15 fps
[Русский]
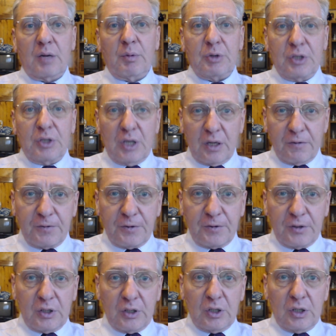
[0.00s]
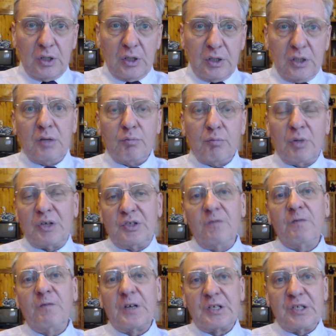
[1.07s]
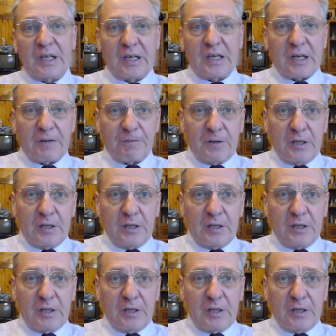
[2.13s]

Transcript: Мамедьяров и Максим Вашьялограф.